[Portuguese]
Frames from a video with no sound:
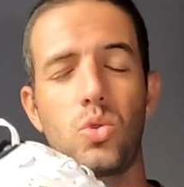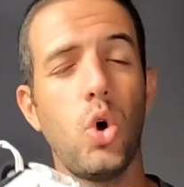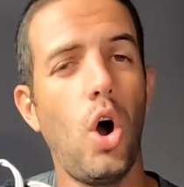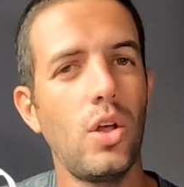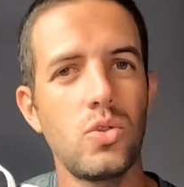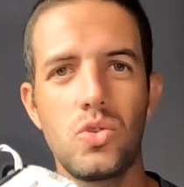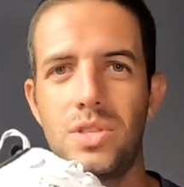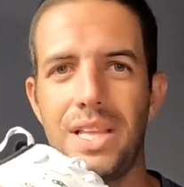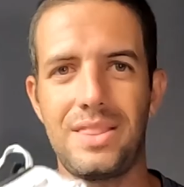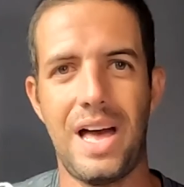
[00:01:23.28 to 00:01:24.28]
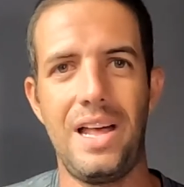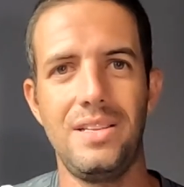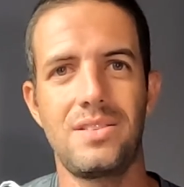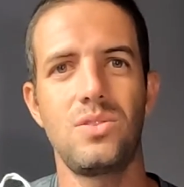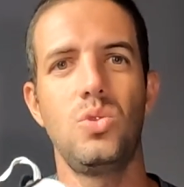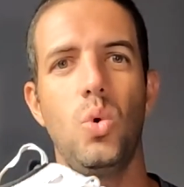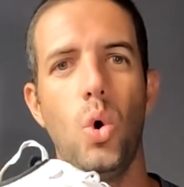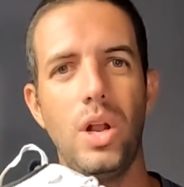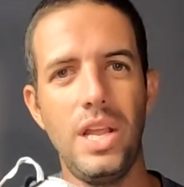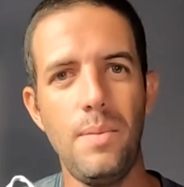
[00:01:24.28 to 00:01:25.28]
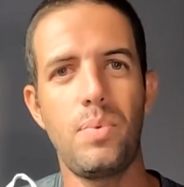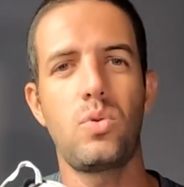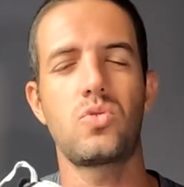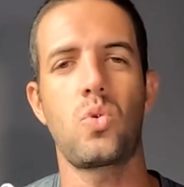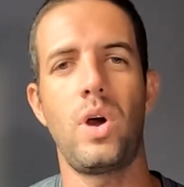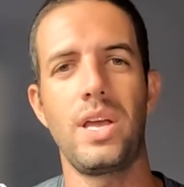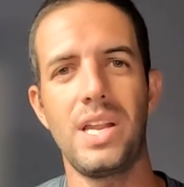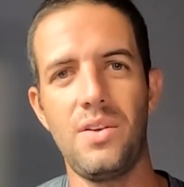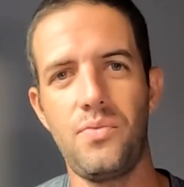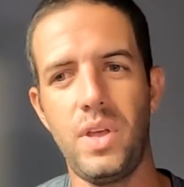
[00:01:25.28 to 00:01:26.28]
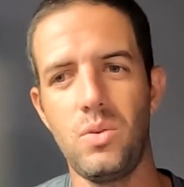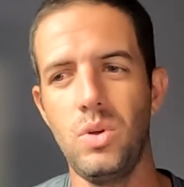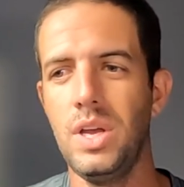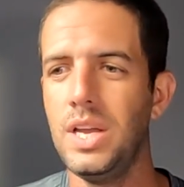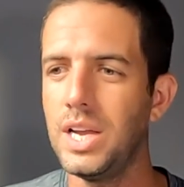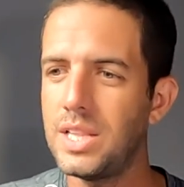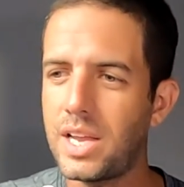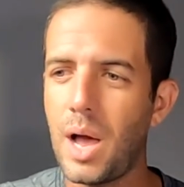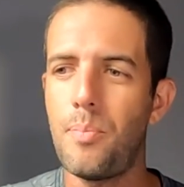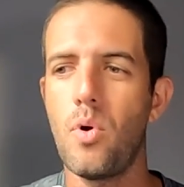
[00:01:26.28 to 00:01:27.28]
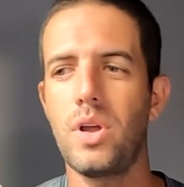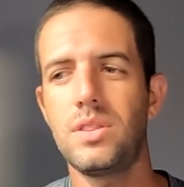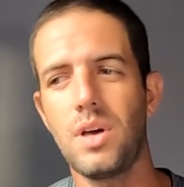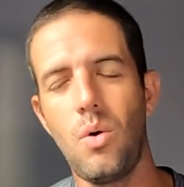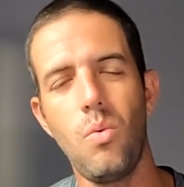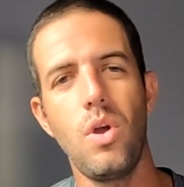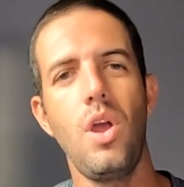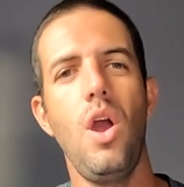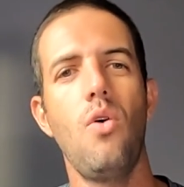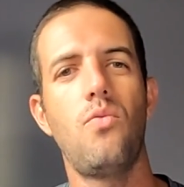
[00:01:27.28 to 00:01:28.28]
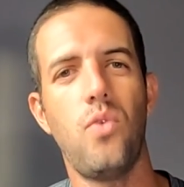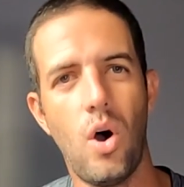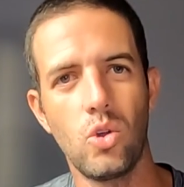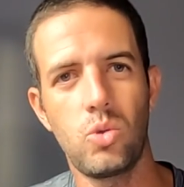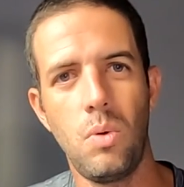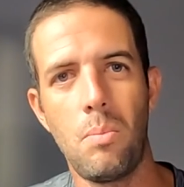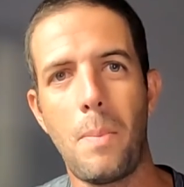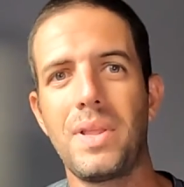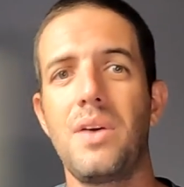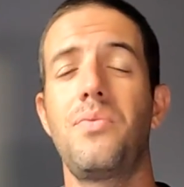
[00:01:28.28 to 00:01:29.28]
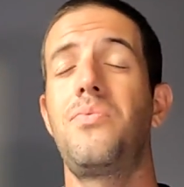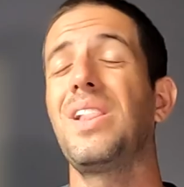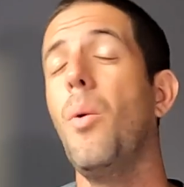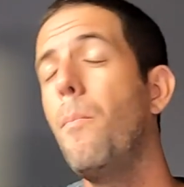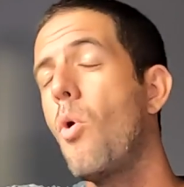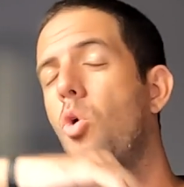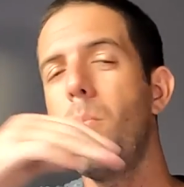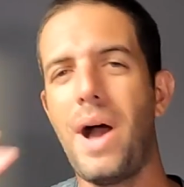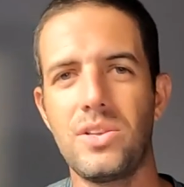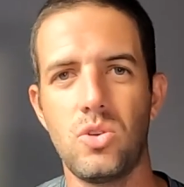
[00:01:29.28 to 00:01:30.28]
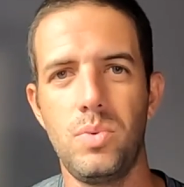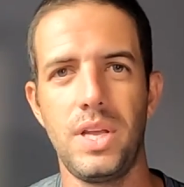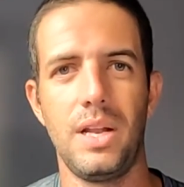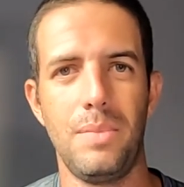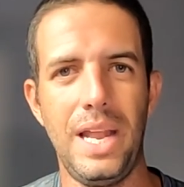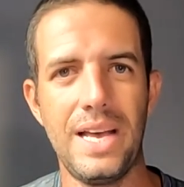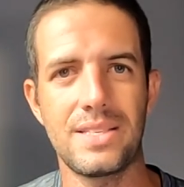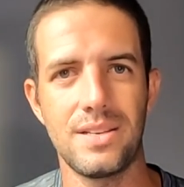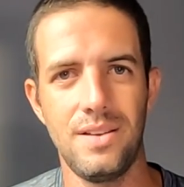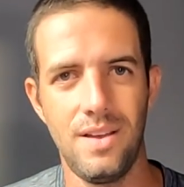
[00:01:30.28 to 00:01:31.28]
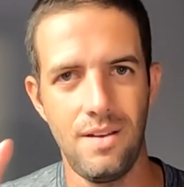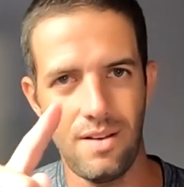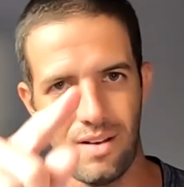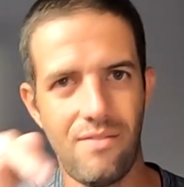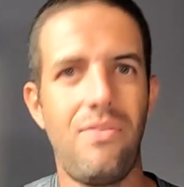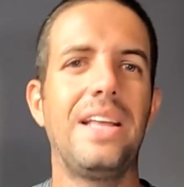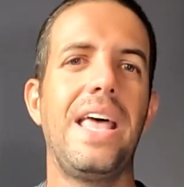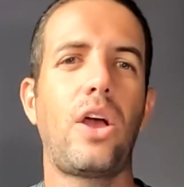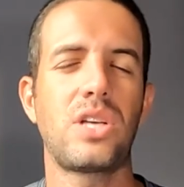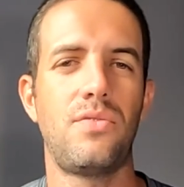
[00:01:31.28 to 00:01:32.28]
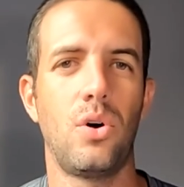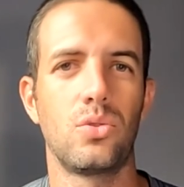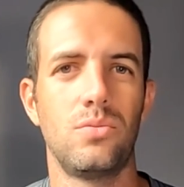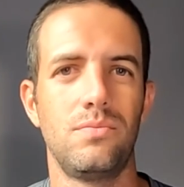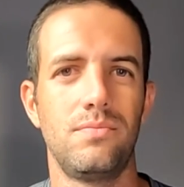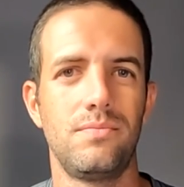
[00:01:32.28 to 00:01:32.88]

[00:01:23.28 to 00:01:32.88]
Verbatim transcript: todos os detalhes do Olímpicos Corre Grafeno e daqui a pouco então eu volto para falar um pouco mais sobre ele, beleza? Vai daí que eu já volto.